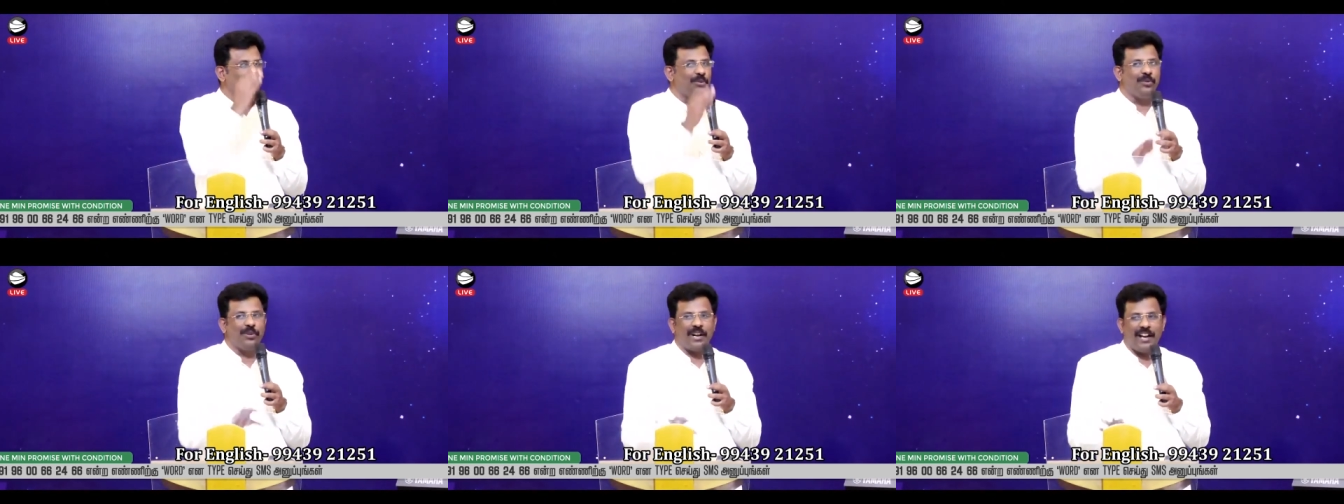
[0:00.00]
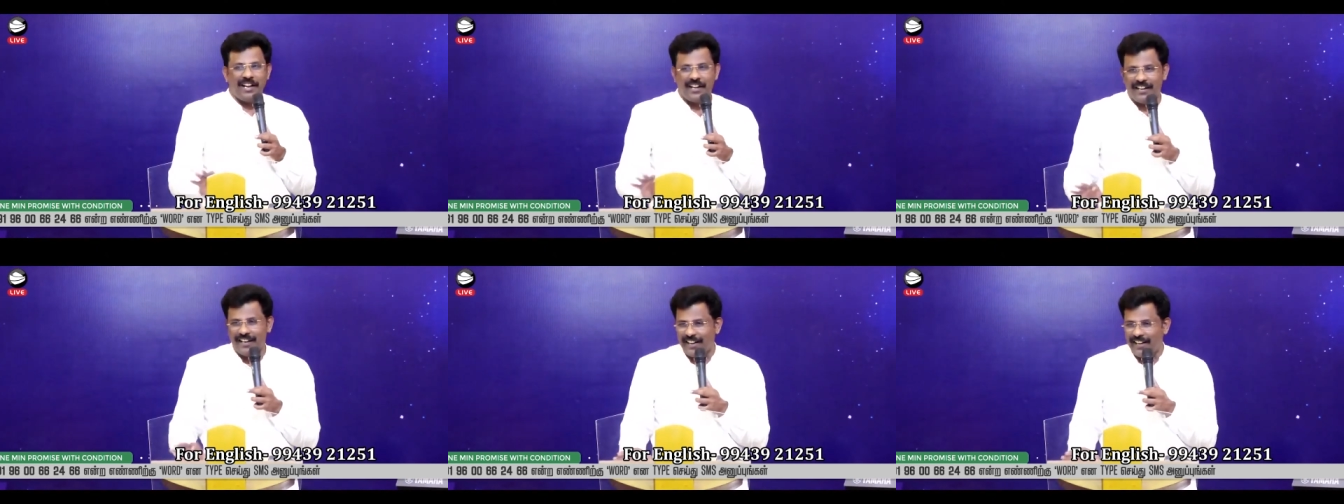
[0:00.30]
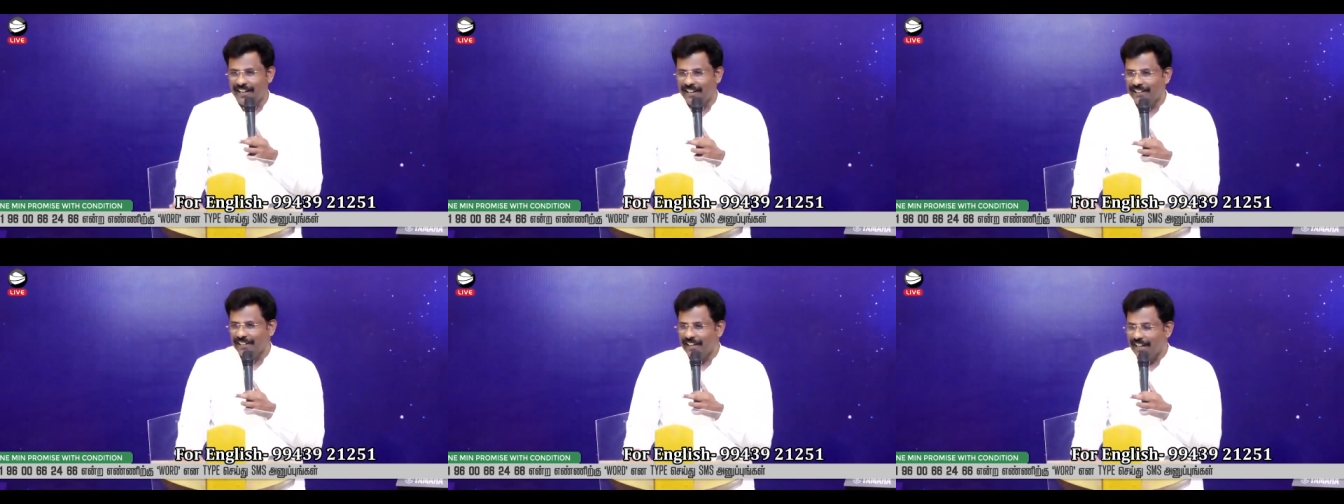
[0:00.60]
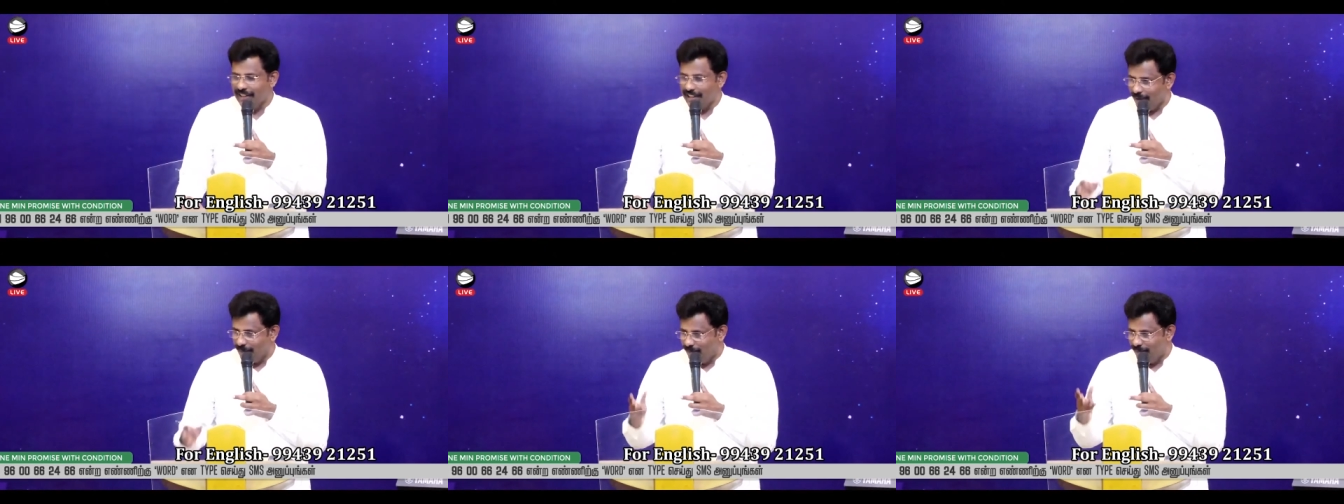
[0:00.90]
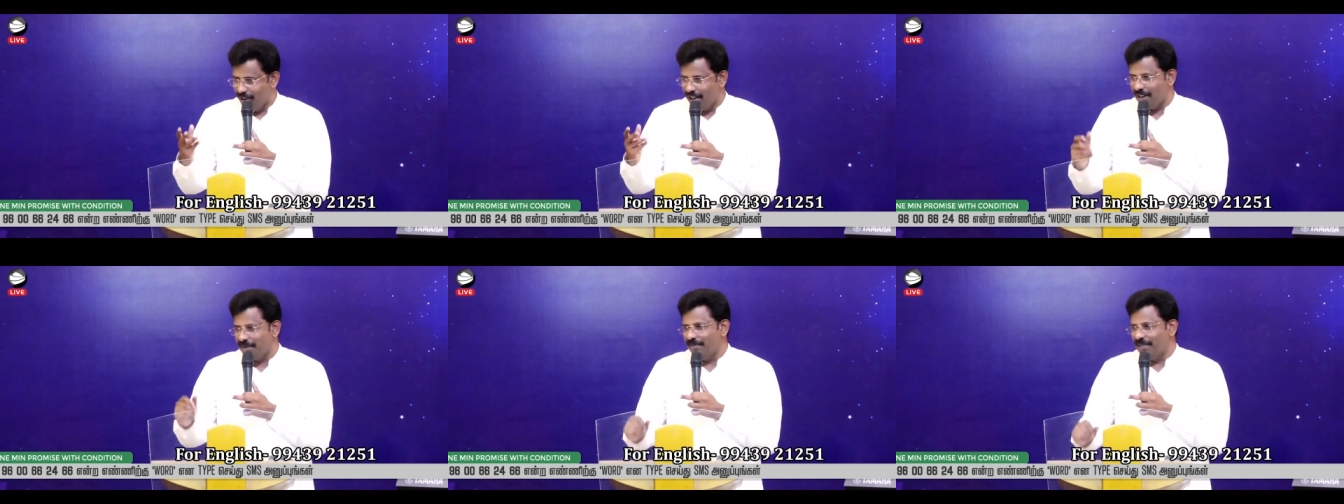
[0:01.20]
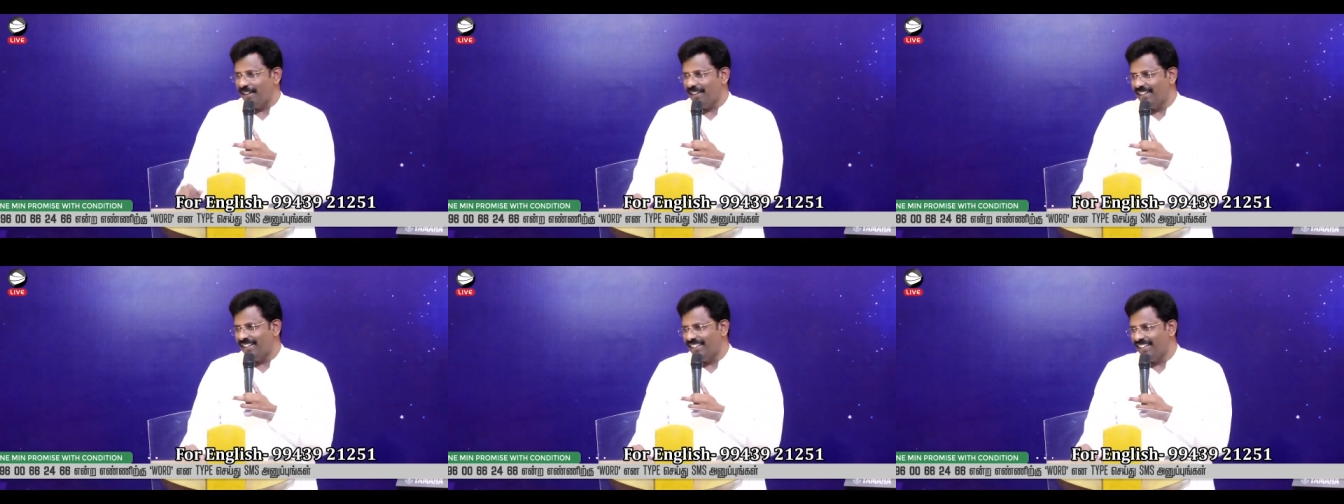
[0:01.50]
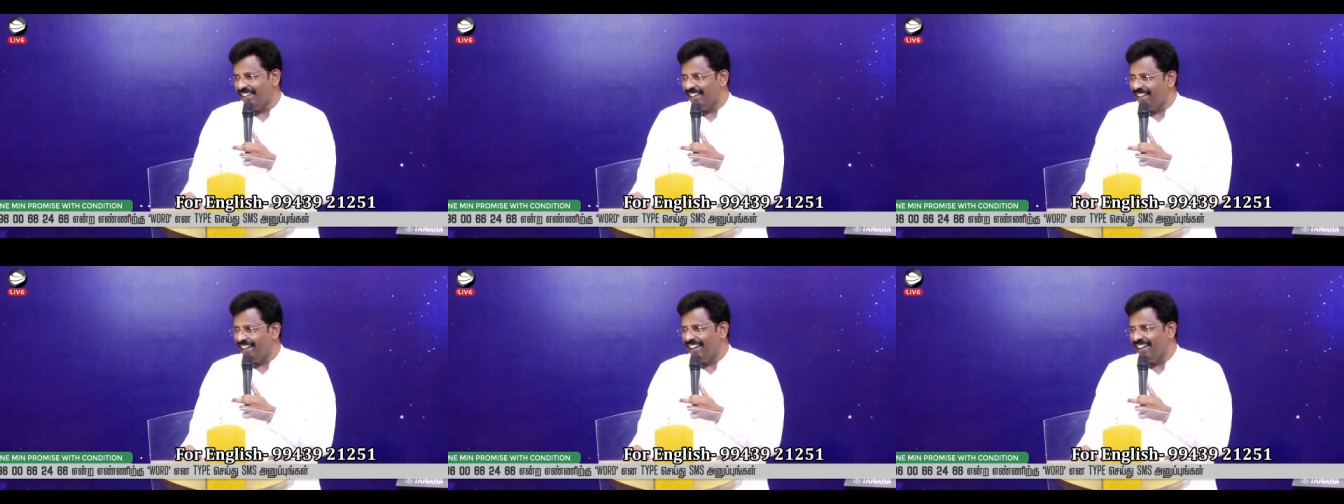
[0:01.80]
தூங்குறான்னா அது அப்நார்மல்
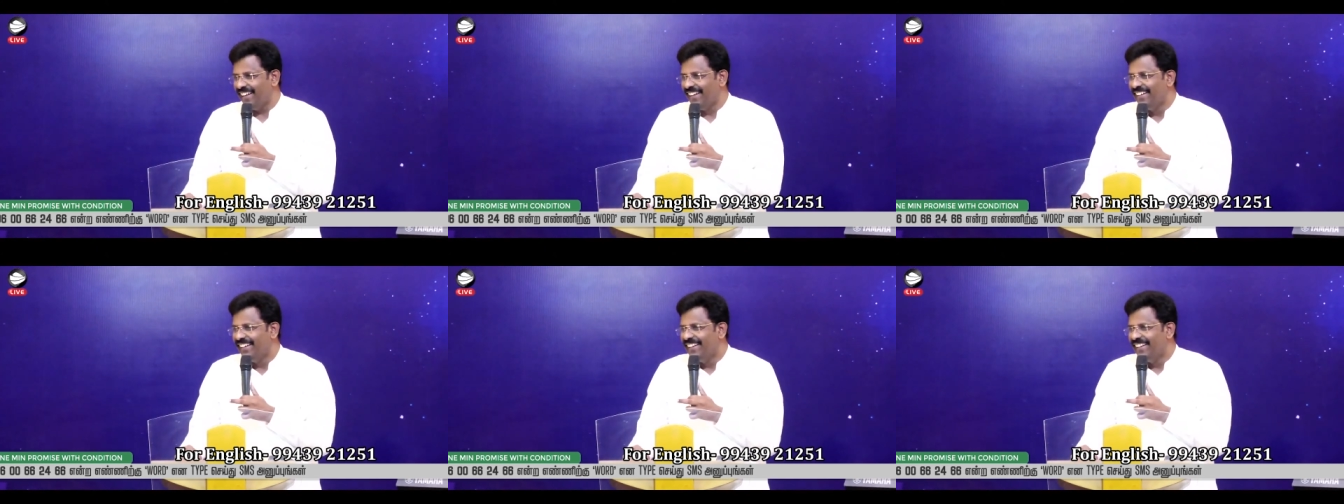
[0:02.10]
இல்லை